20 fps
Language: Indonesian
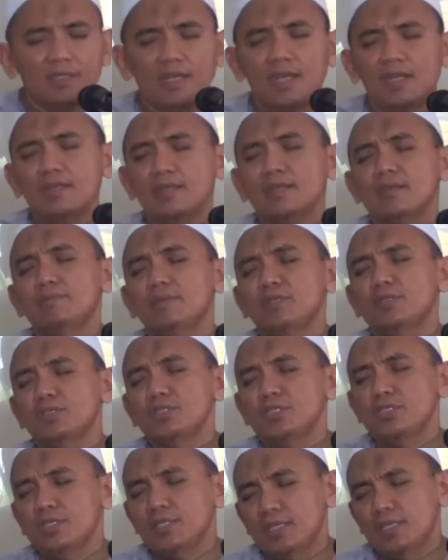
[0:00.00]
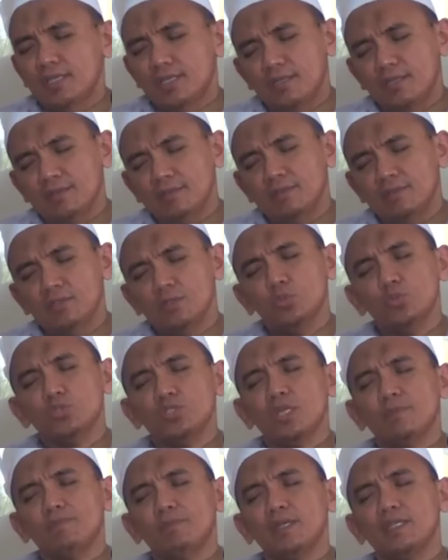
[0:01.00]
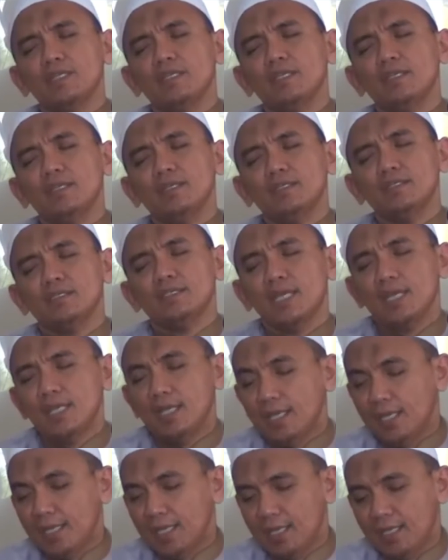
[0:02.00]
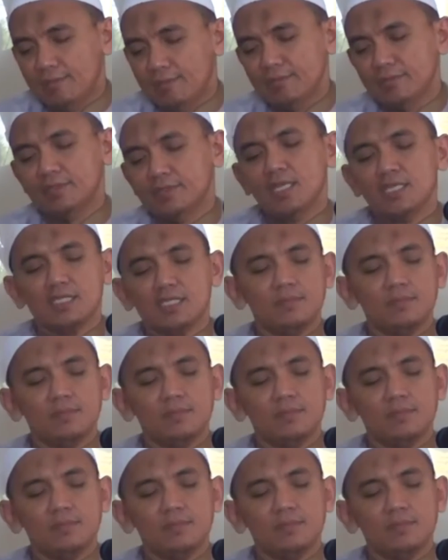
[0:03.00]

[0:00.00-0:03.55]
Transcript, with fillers: tidak ada kebencian, ucapannya salam,